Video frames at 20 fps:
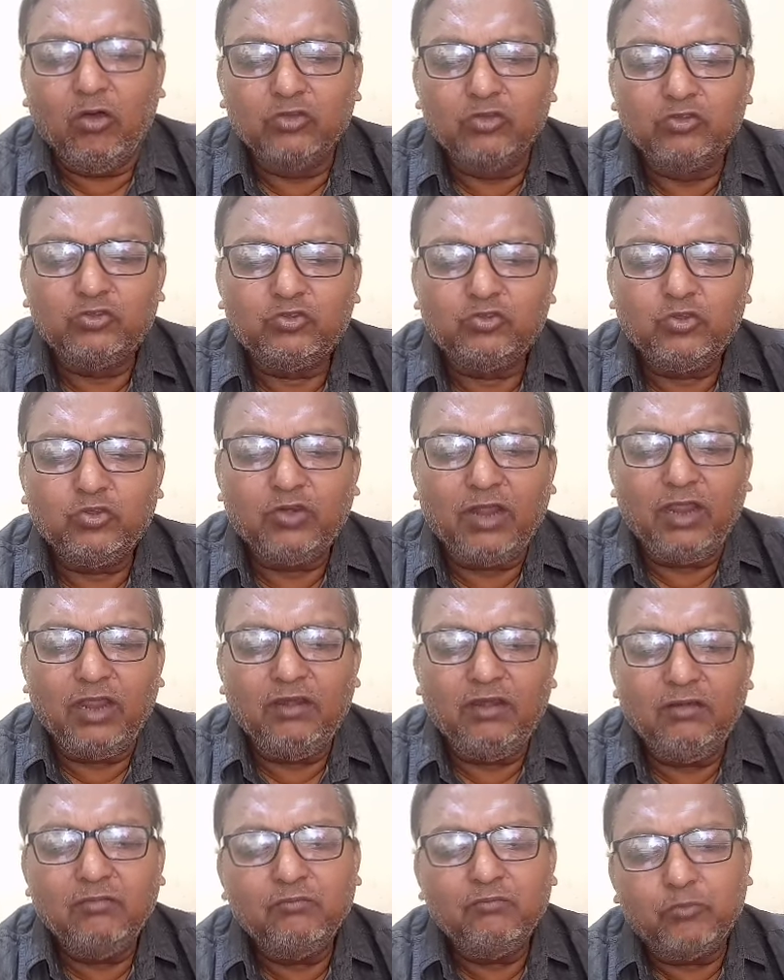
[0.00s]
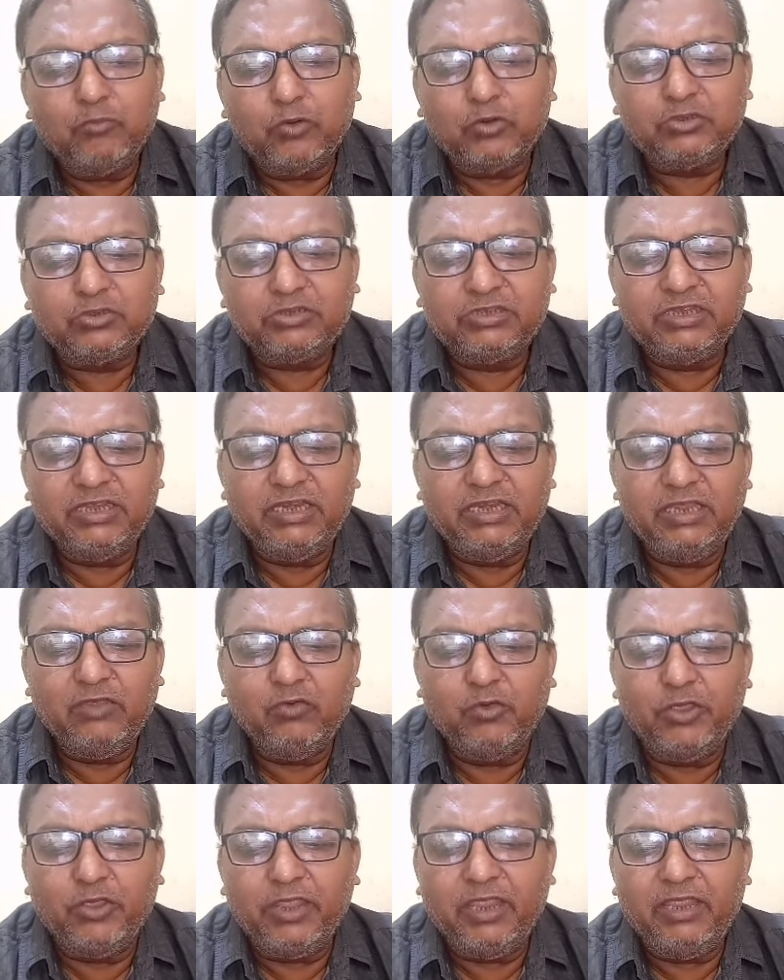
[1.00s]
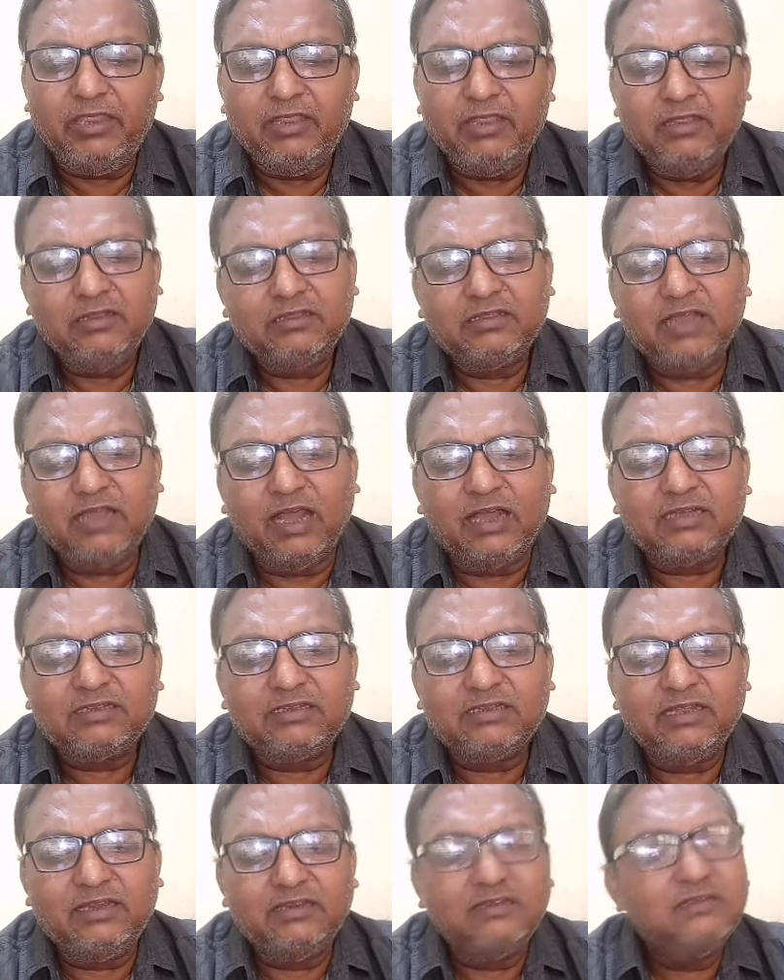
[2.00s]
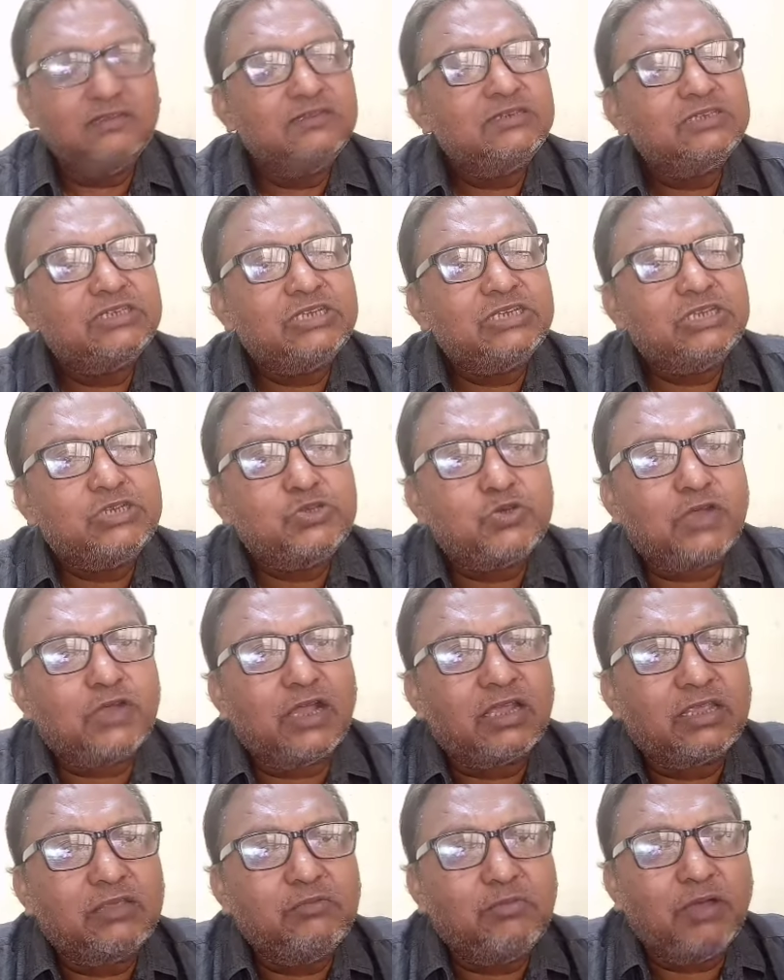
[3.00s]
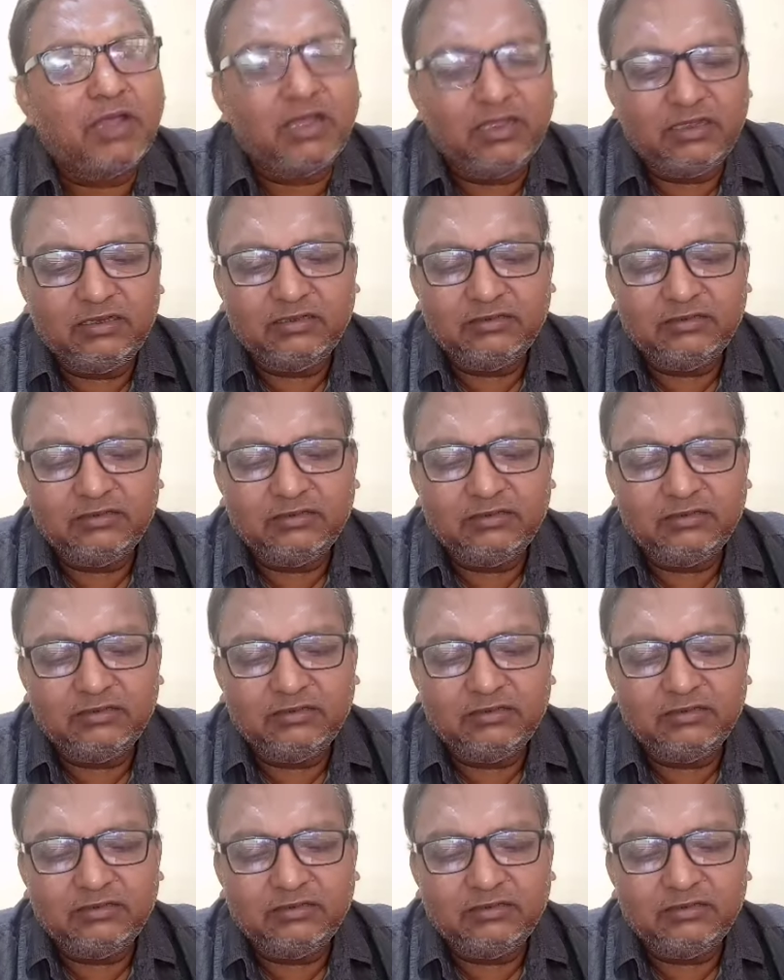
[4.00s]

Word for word: অন্তরাল বর্তিনী হয়েই থাকতেন সেজ কাকিমা